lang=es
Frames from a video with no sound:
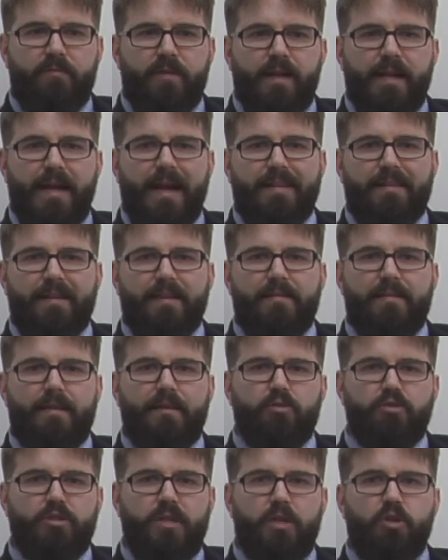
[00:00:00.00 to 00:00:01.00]
fin a
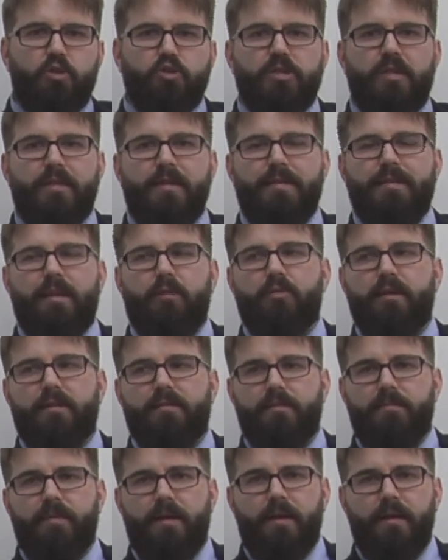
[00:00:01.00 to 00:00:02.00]
32 años de dictadura
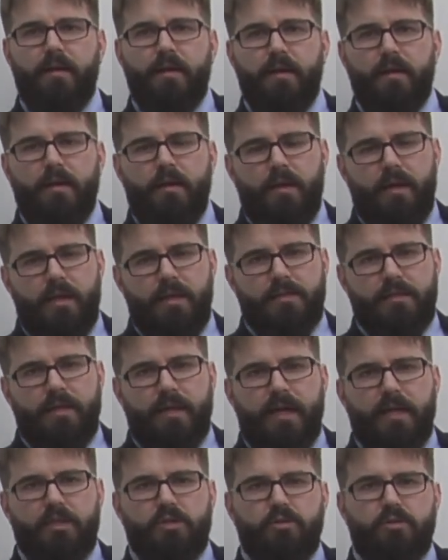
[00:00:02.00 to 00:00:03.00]
civil, en
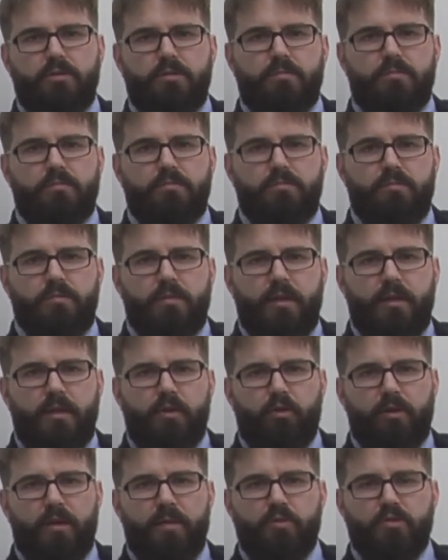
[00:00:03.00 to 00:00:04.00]
este caso,
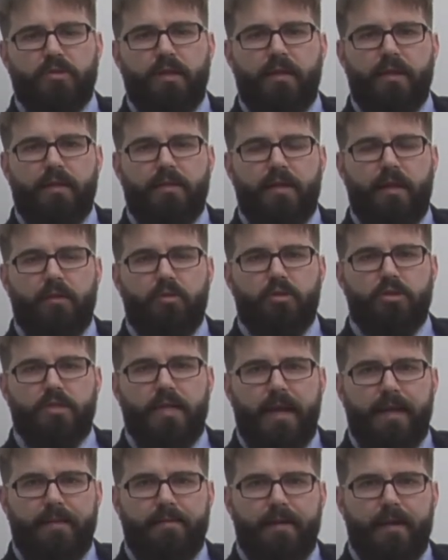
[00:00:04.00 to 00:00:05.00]
recordemos, del dictador
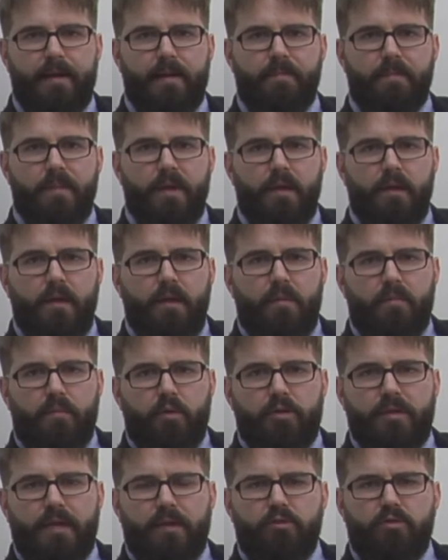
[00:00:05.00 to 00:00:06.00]
Salazar.
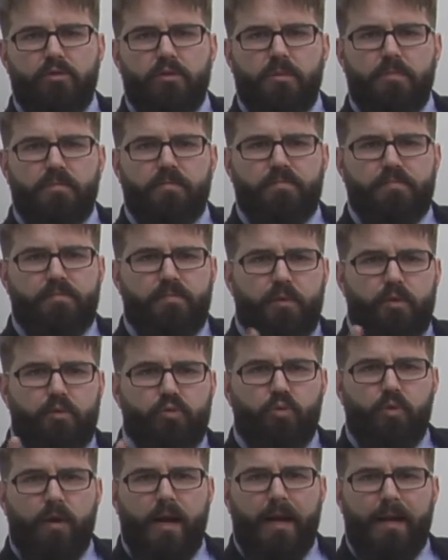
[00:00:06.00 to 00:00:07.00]
Por lo tanto,
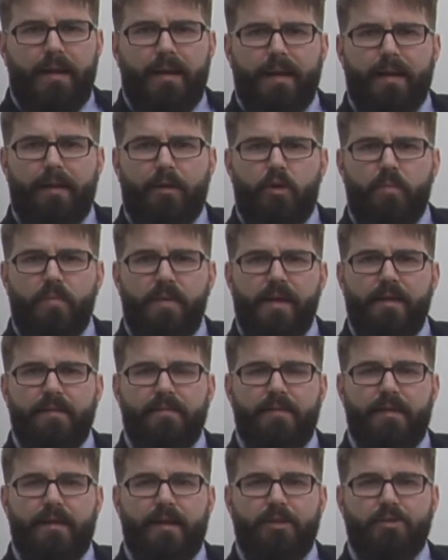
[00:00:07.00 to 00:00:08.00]
Portugal
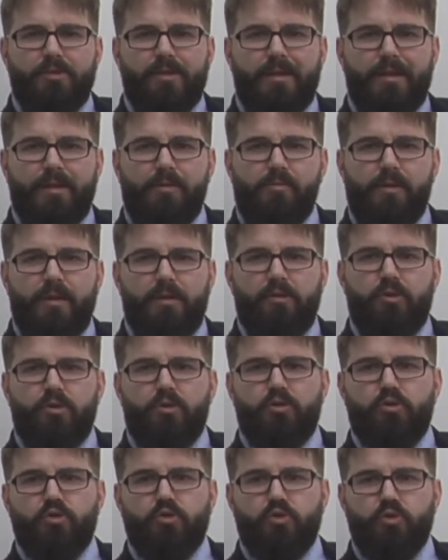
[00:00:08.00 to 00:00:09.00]
comienza en el año
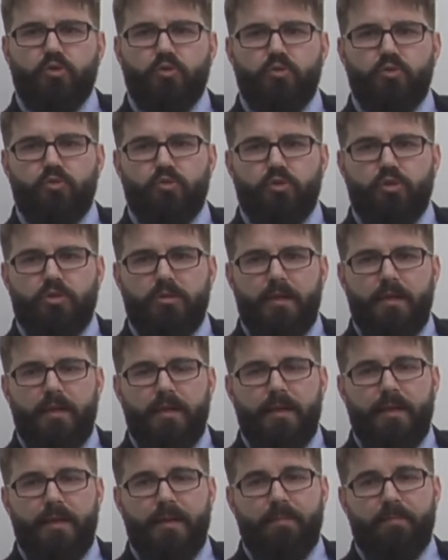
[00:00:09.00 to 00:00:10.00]
74 sus
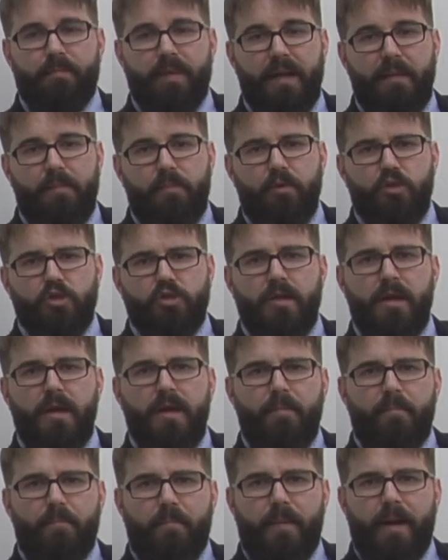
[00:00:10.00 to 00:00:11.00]
eh, periplos
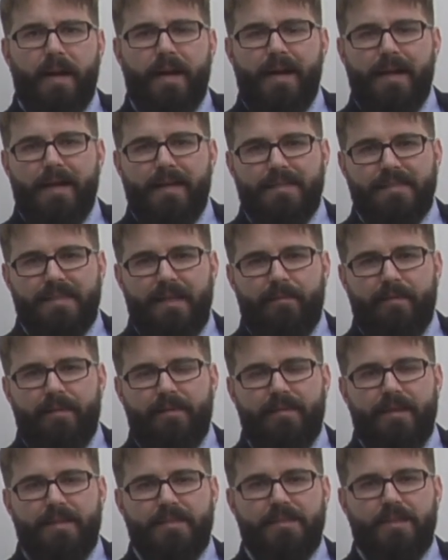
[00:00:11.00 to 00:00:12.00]
para
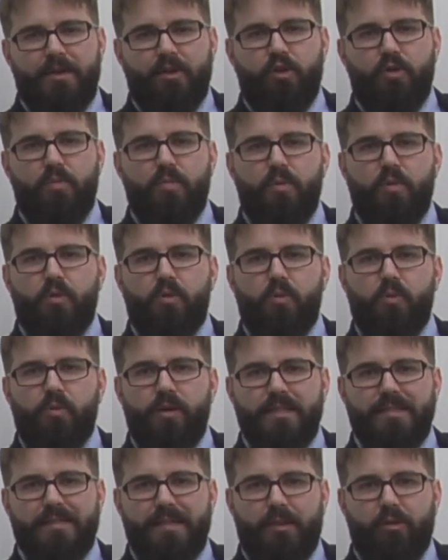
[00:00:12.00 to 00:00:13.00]
establecerse como
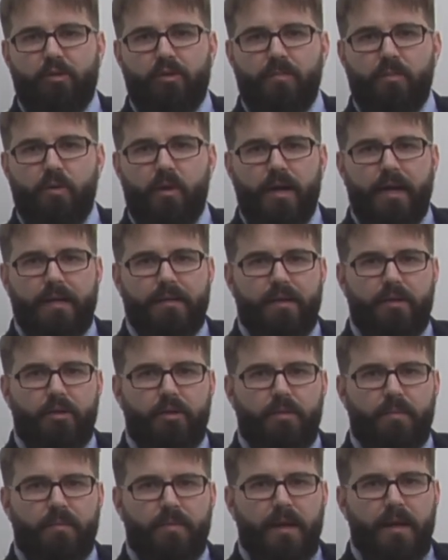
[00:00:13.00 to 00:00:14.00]
un Estado
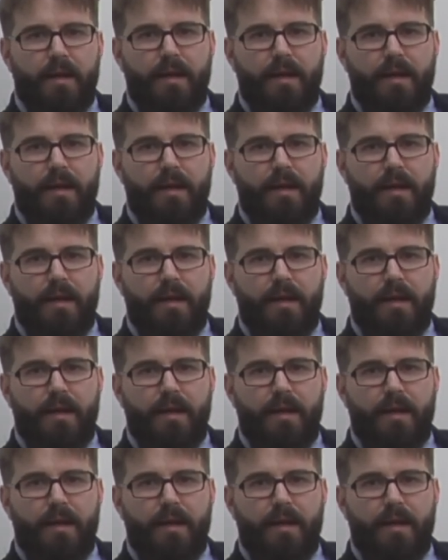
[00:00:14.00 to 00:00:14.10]
democrático.